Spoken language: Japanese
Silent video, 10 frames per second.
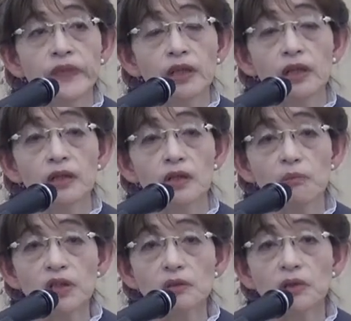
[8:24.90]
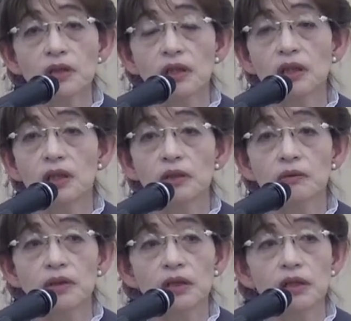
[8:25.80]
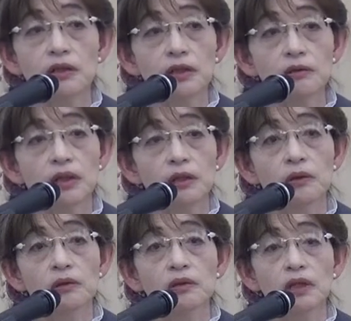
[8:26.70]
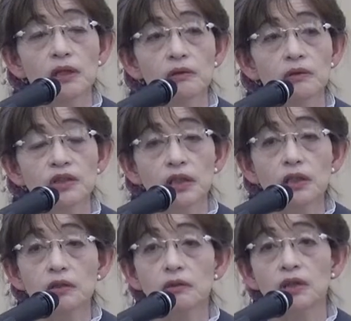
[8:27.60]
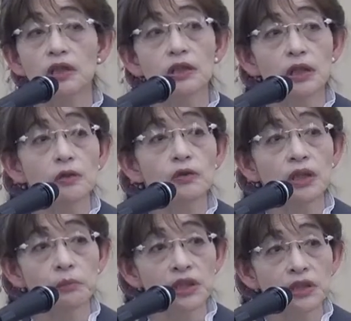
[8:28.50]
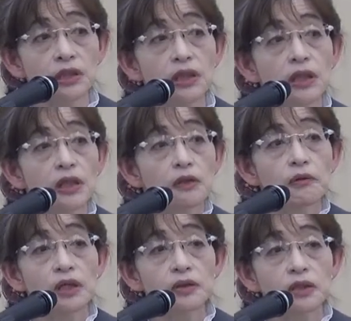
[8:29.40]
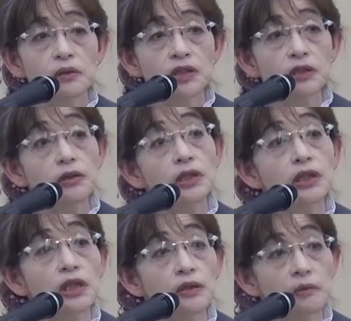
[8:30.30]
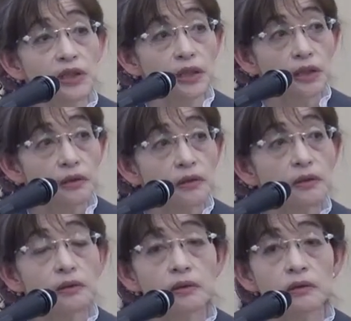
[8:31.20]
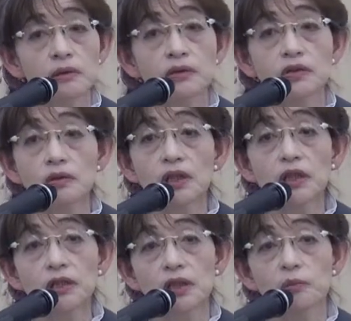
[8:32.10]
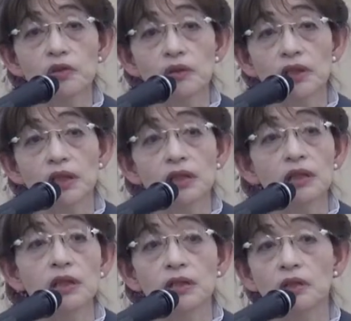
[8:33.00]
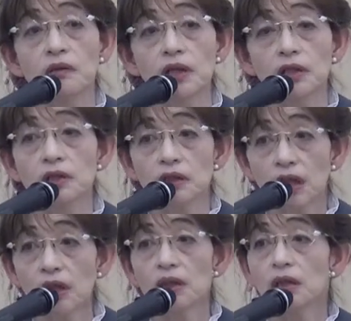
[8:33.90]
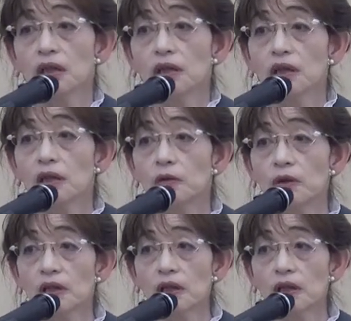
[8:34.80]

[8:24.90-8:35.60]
えー、様々なあの手練手札をあの、使っては人間を騙し、悪さをしては逃げ延びていくという痛快な物語だったわけですが、えー、これ